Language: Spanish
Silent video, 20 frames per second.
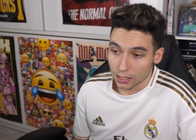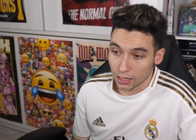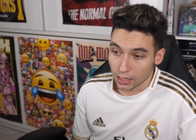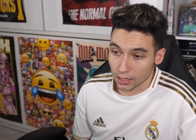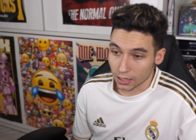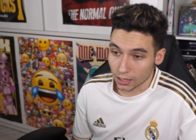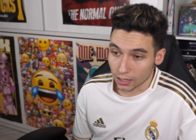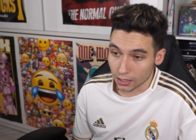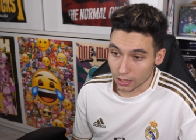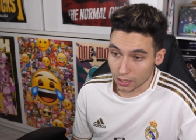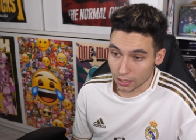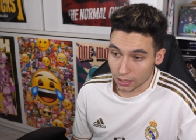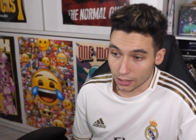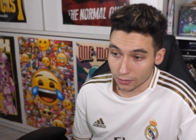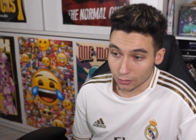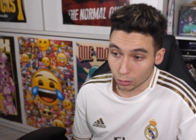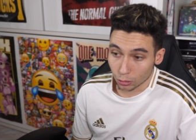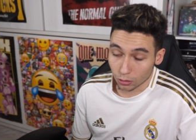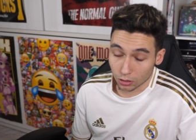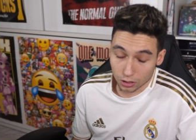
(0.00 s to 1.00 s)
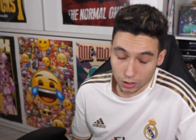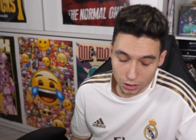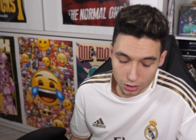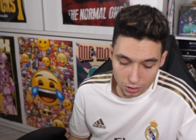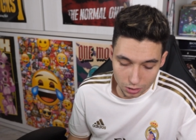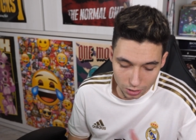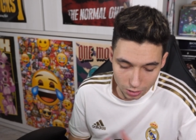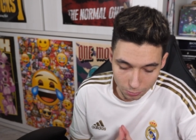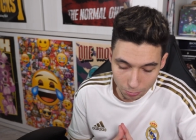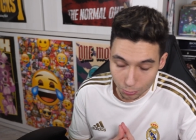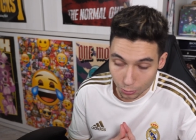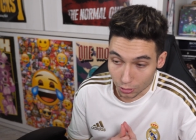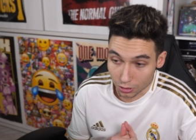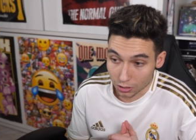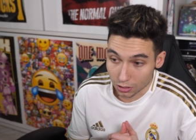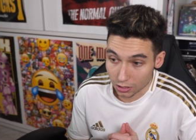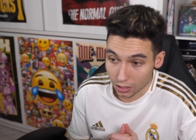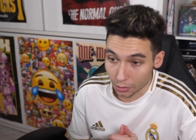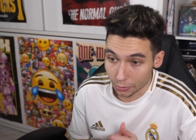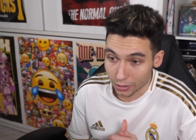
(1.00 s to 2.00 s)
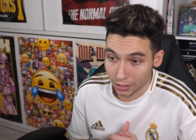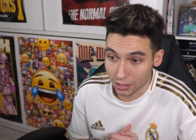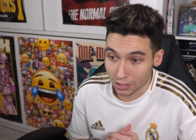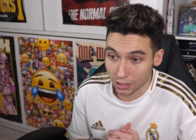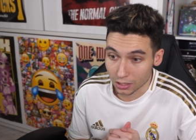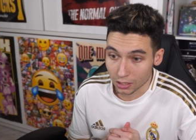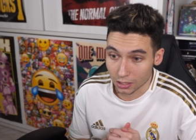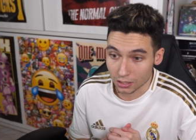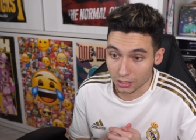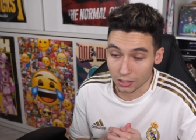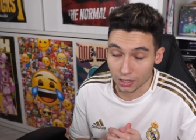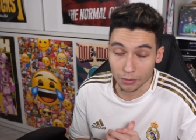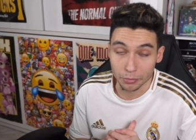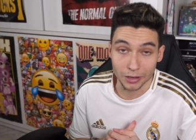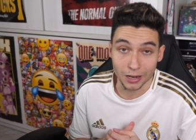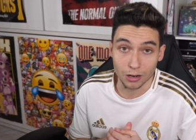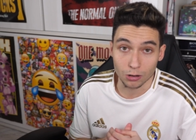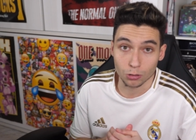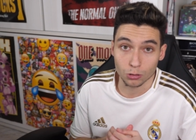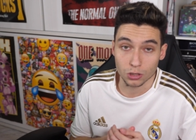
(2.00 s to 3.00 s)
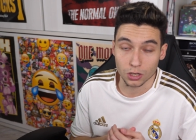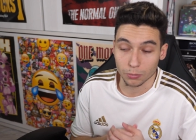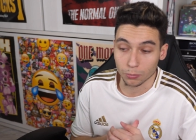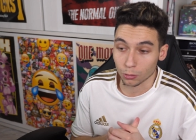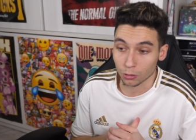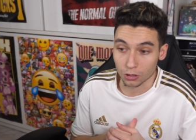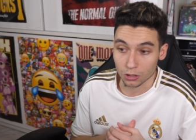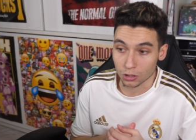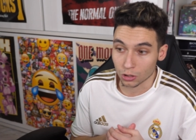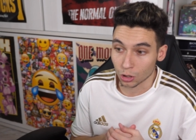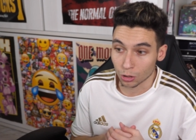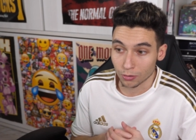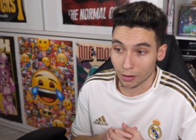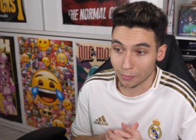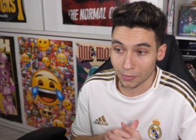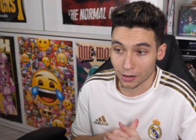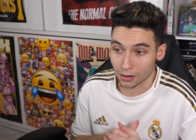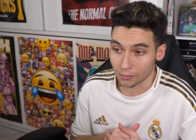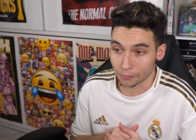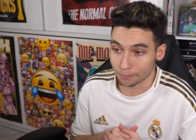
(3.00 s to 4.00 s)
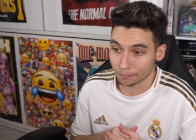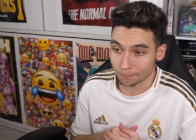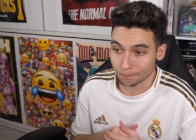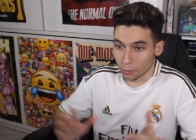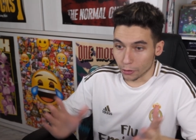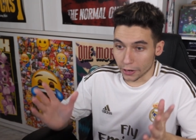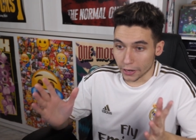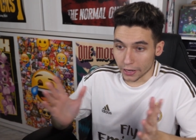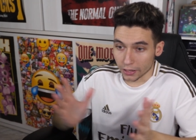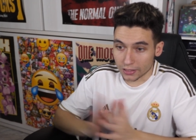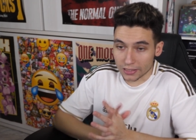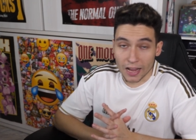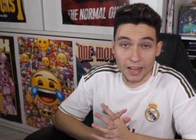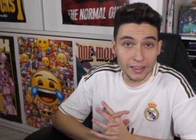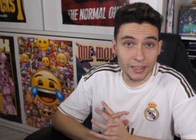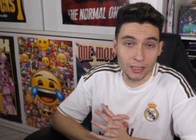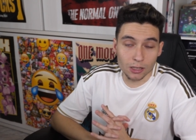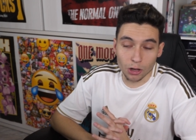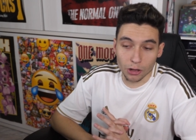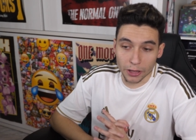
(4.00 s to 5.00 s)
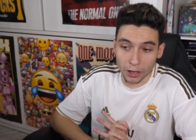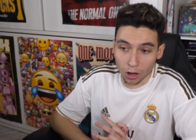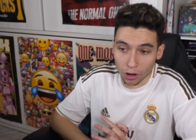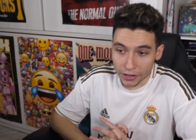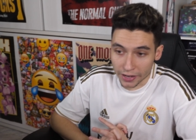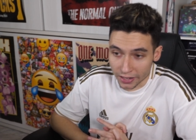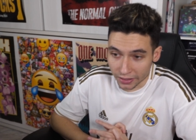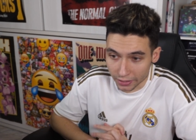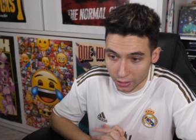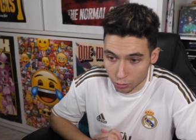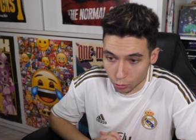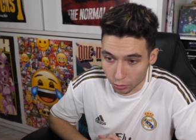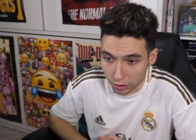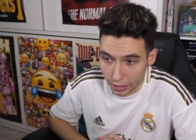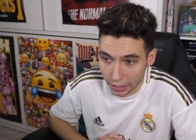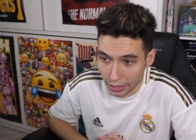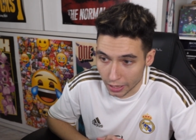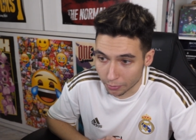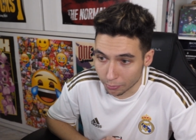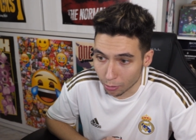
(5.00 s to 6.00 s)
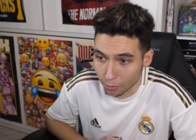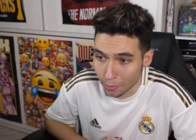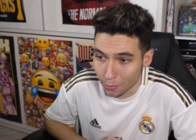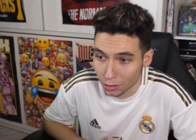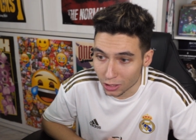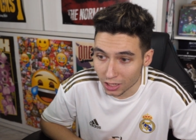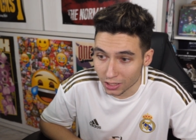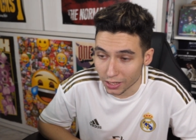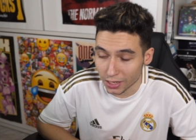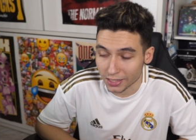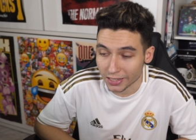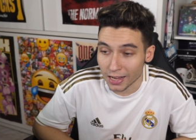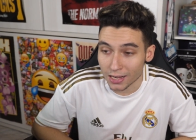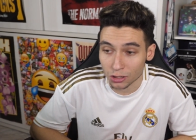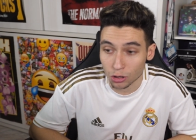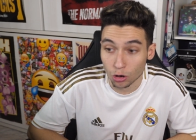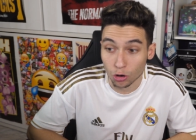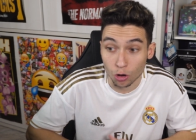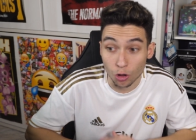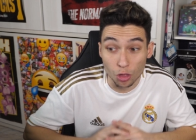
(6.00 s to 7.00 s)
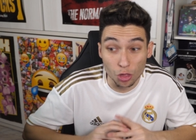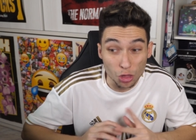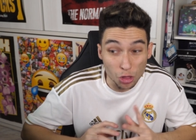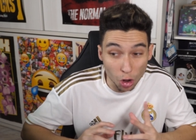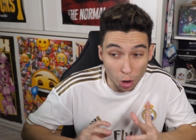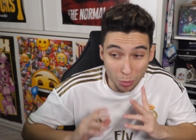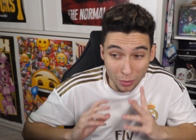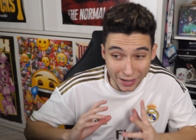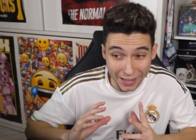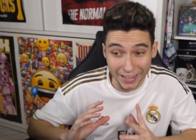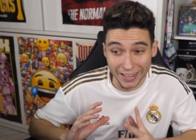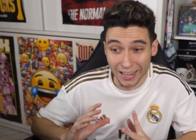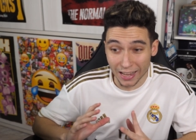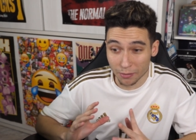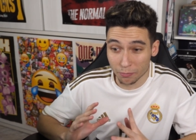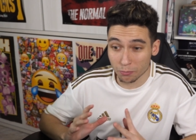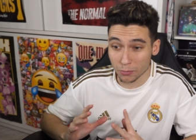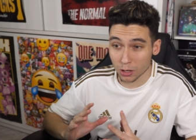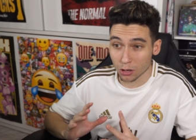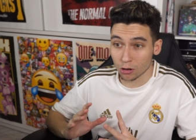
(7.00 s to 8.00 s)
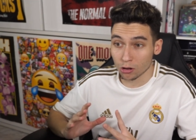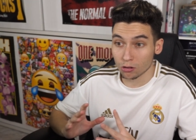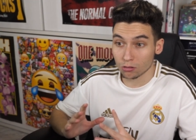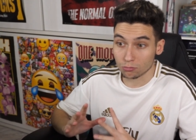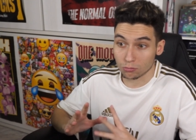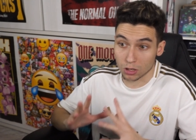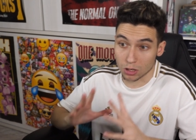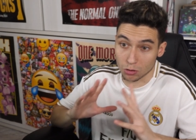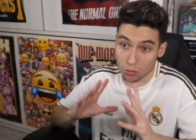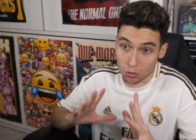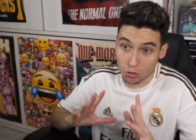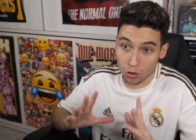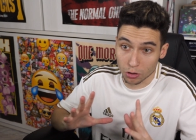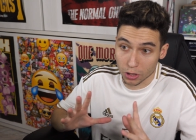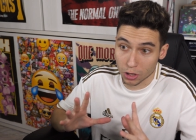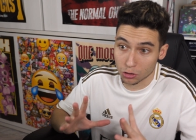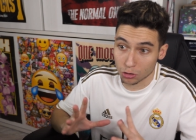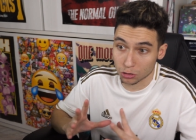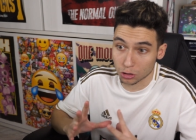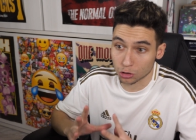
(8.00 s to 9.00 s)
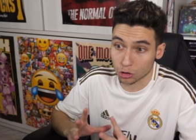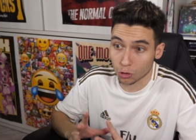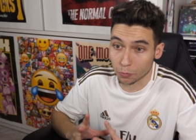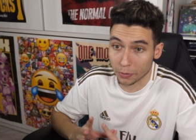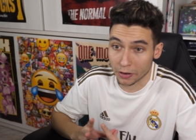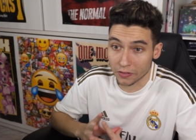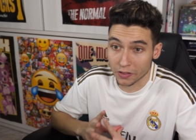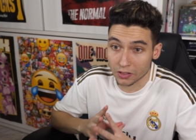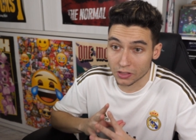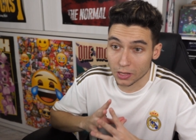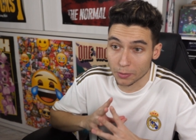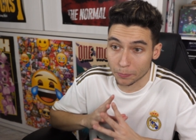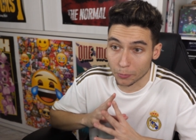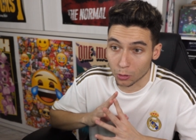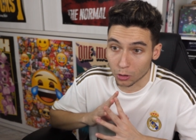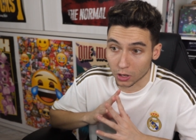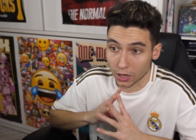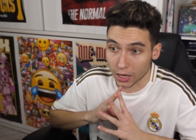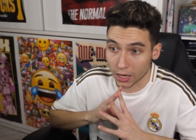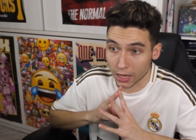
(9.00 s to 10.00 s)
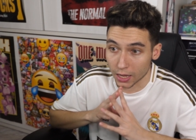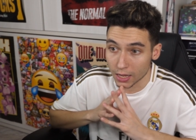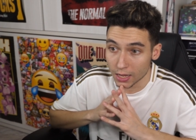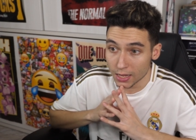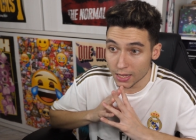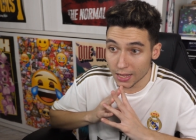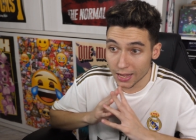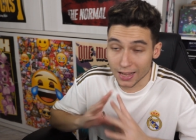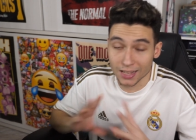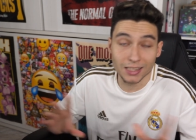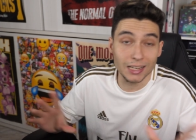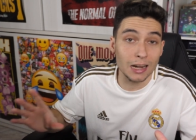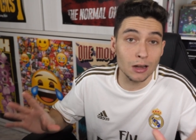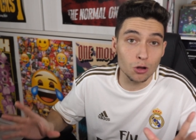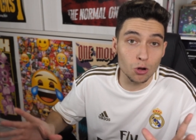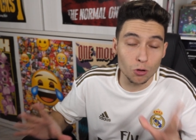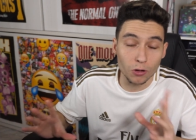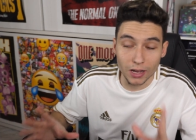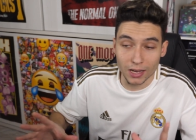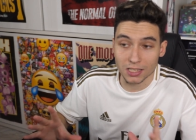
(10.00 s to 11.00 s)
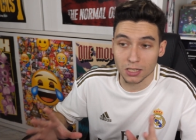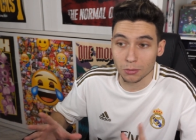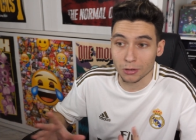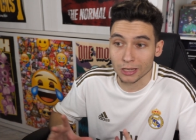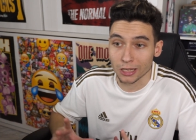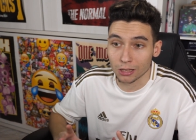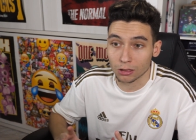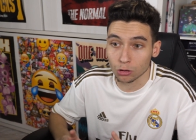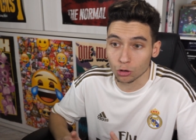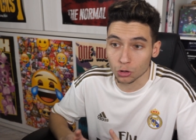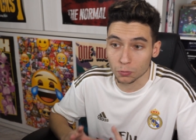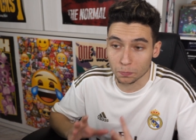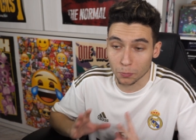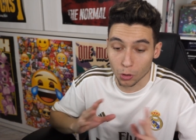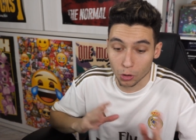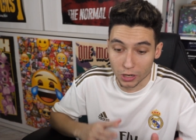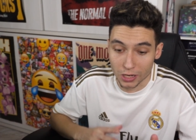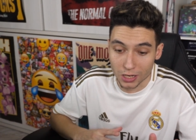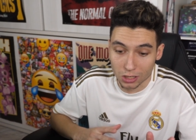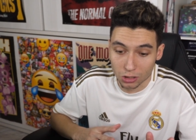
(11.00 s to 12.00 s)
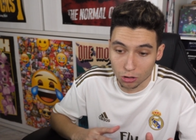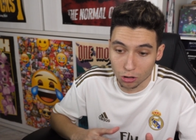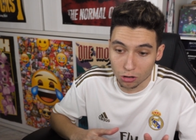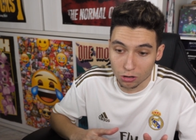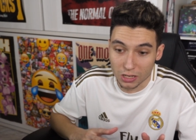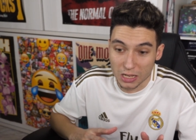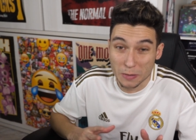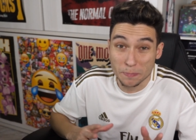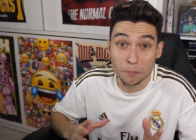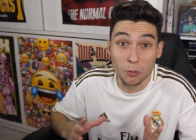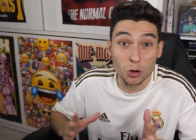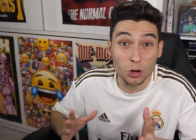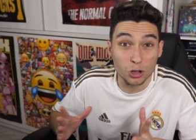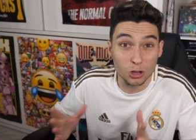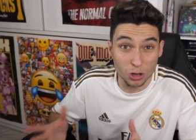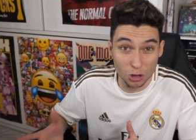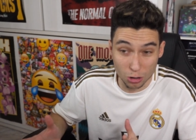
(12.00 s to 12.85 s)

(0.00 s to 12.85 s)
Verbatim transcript: eh, entonces, pues a ver si, si cambia la cosa, porque si no va mal. Pues antes lo digo y antes sucede. Volvemos del descanso con doble cambio y uno de ellos es sorprendente porque entran Lucas y Vinicius por Isco y por